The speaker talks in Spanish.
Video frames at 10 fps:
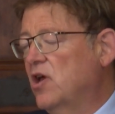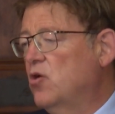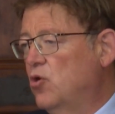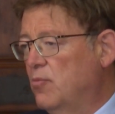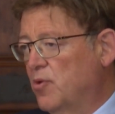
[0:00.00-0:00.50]
que
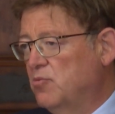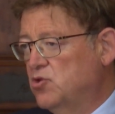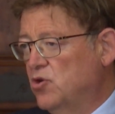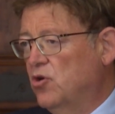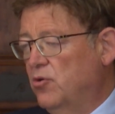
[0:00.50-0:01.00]
hay un
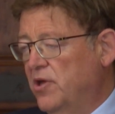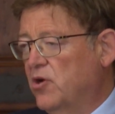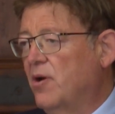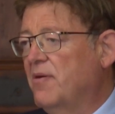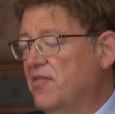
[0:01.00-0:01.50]
compromiso del
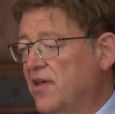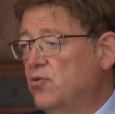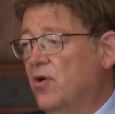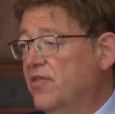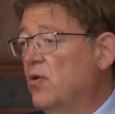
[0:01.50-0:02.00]
Gobierno
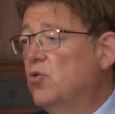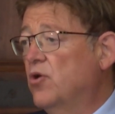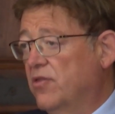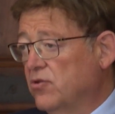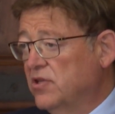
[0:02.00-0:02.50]
avanzando hacia un
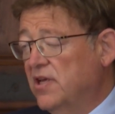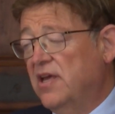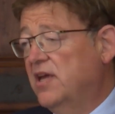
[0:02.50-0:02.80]
horizonte